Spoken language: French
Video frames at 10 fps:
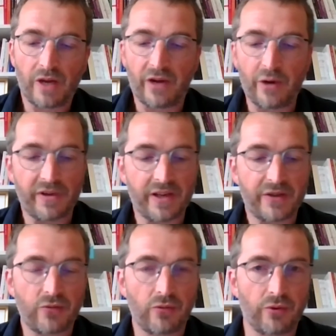la
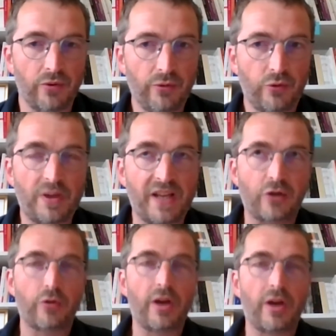valorisation de, tous les
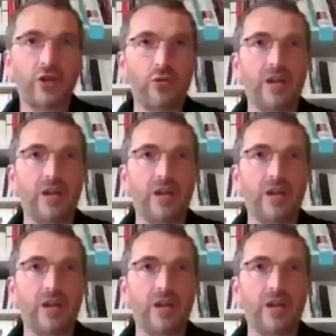acteurs de la chaîne du